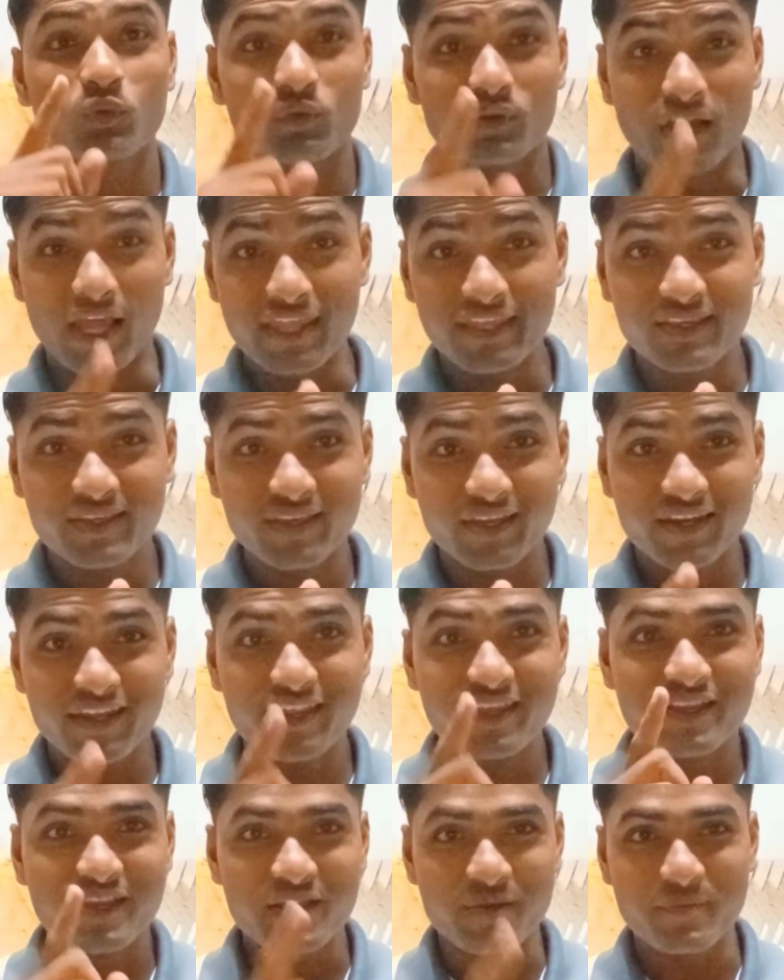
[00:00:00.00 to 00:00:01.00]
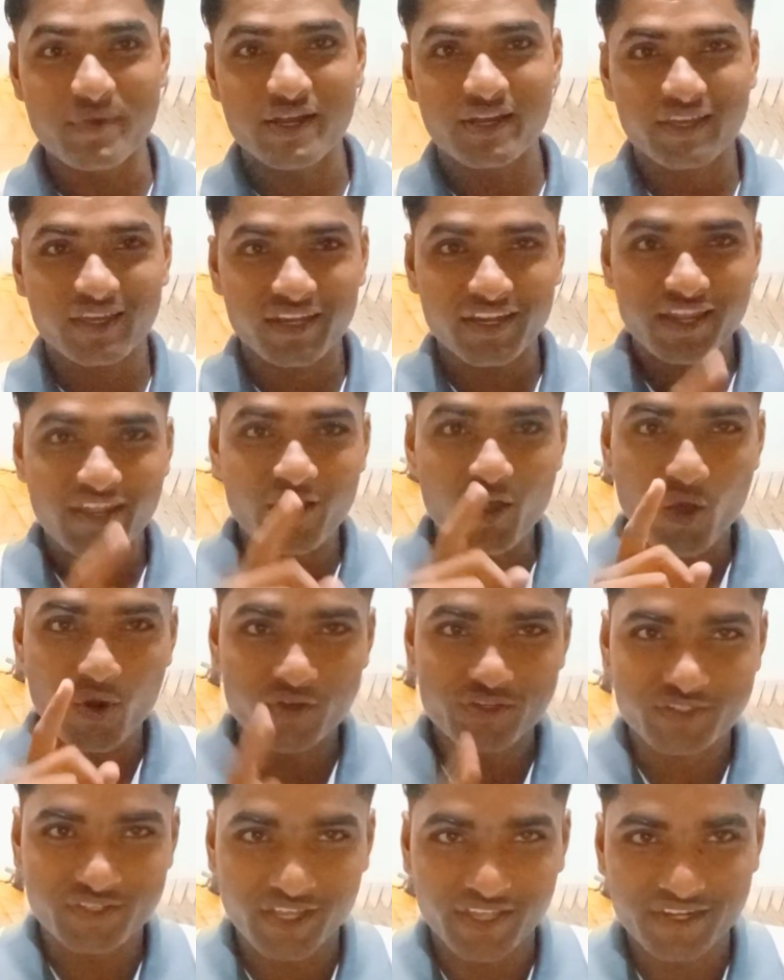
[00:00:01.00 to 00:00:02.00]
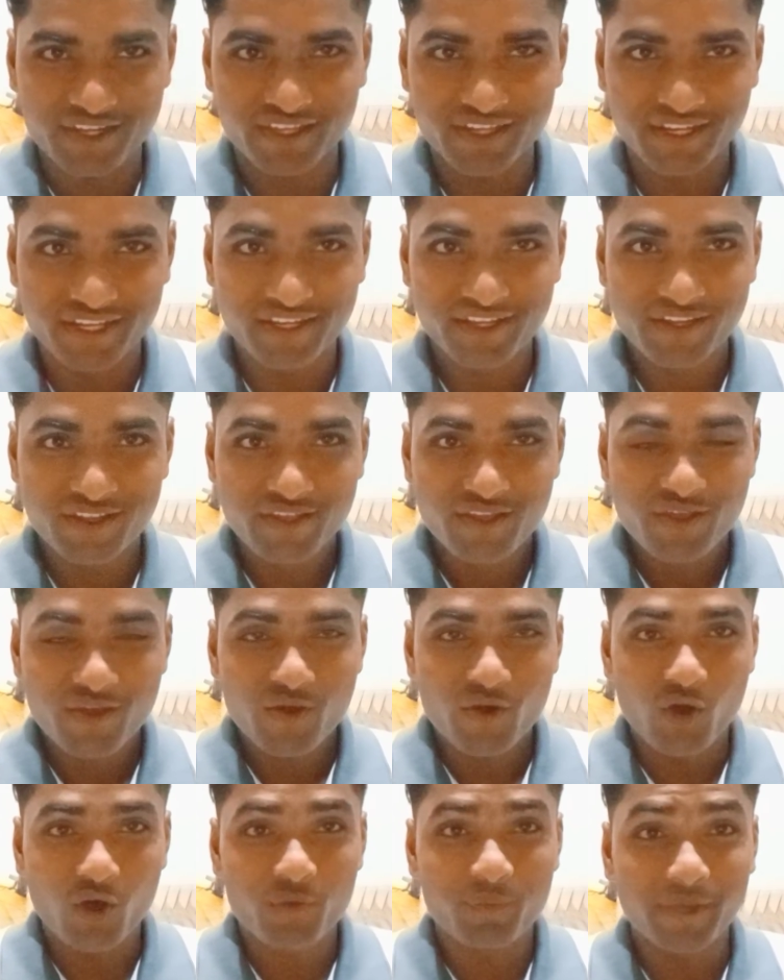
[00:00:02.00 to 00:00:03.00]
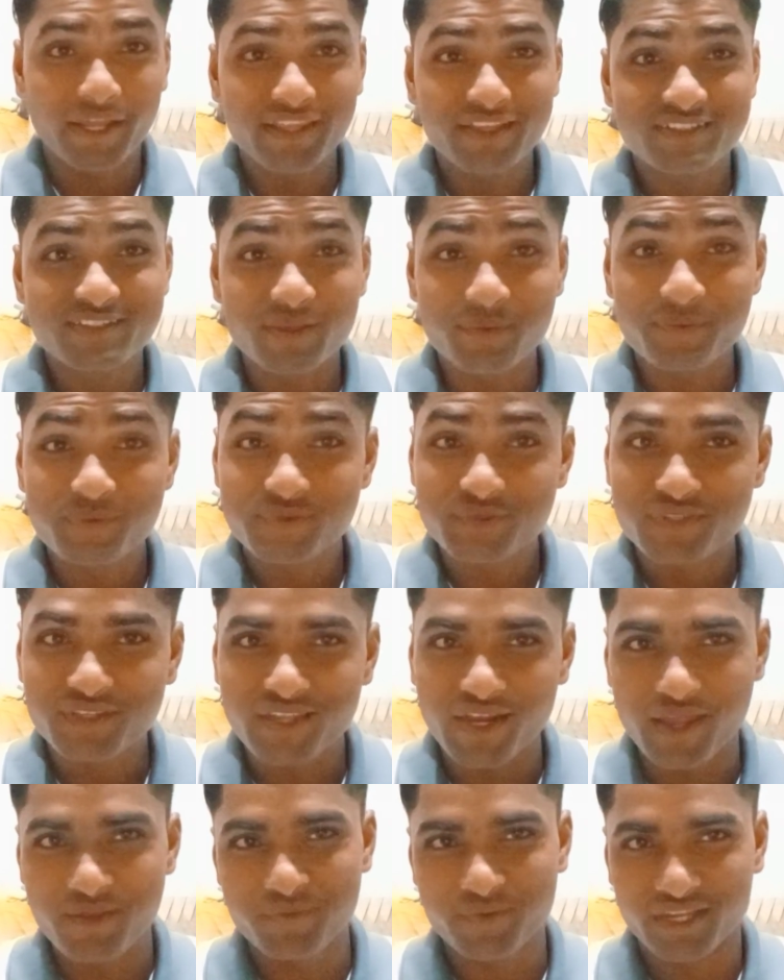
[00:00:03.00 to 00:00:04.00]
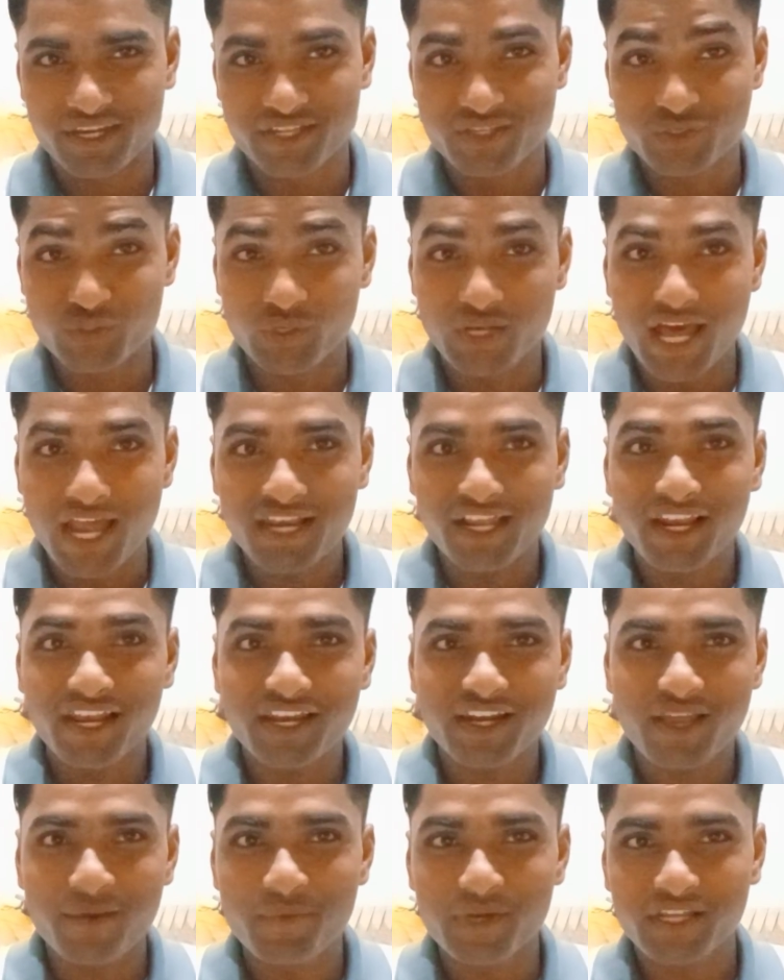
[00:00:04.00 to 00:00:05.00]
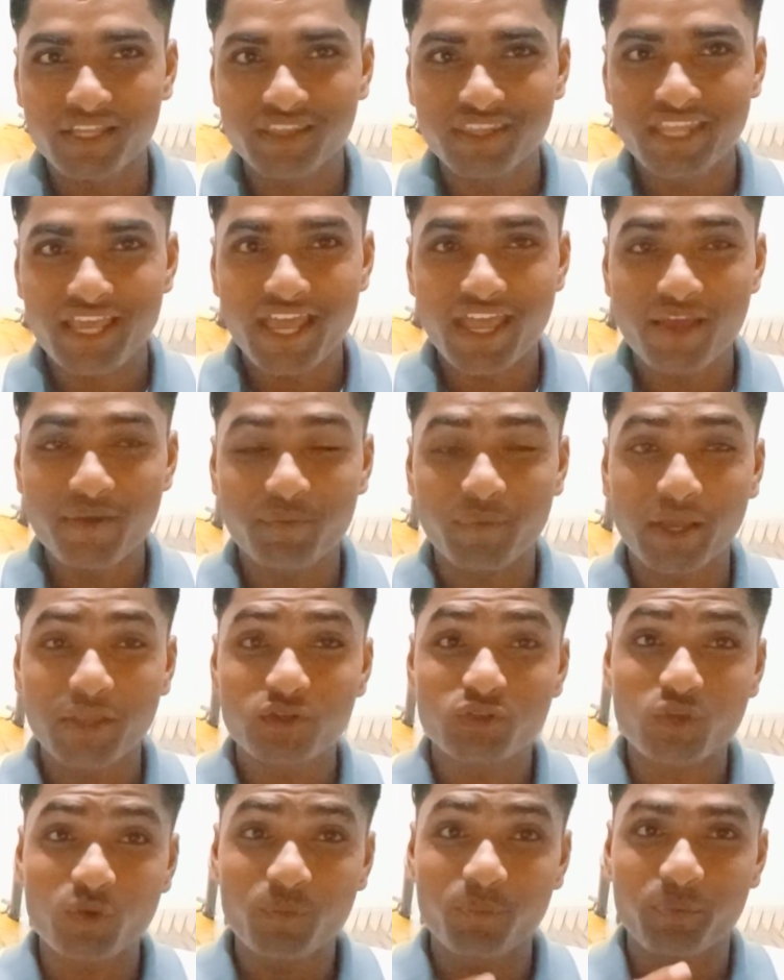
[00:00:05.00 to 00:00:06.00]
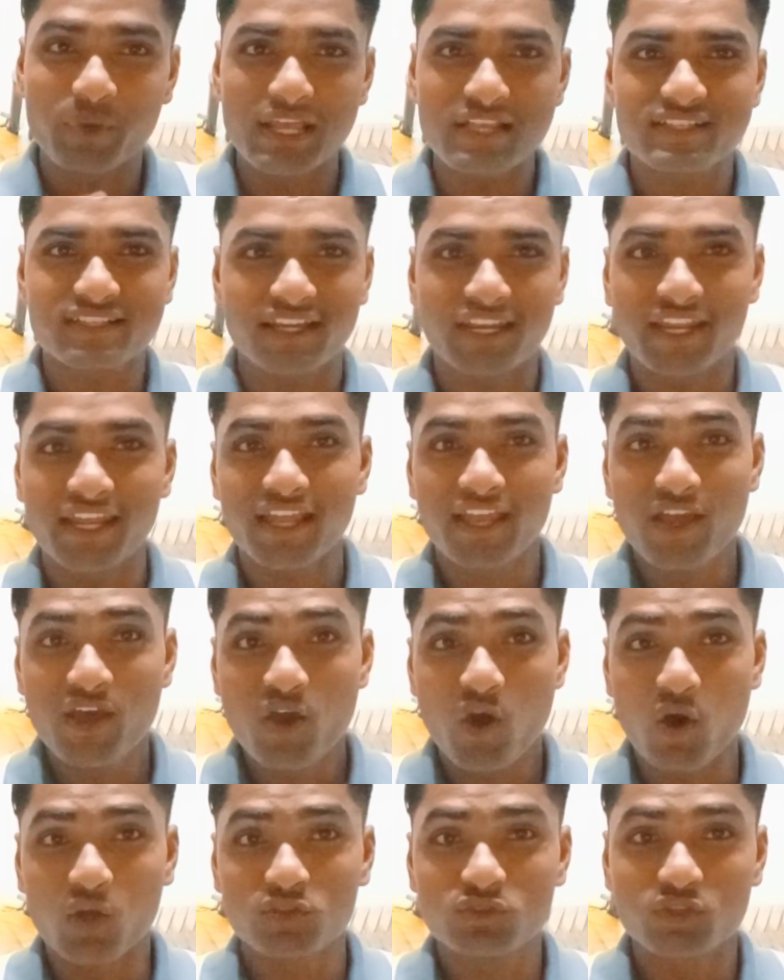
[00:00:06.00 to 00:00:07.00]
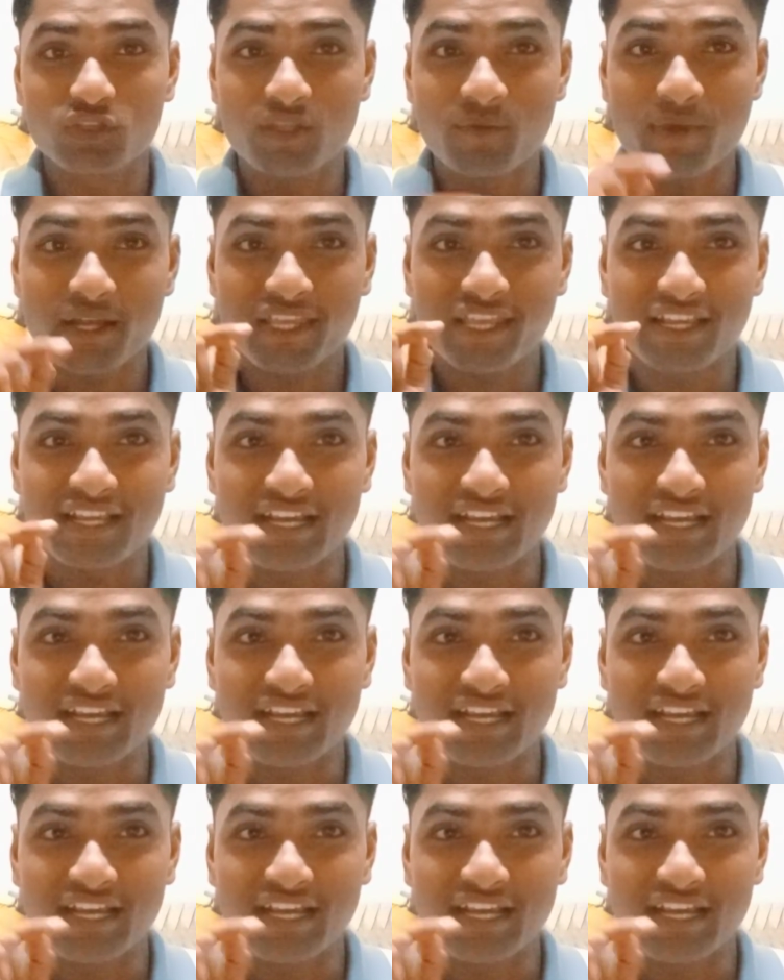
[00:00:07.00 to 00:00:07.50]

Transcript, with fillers: लाइक करें कमेंट करें और शेयर करें और भाई सब्सक्राइब करें जो लाल कलर का बटन दिया है भाई उसको प्रेस करें और उसको दबा के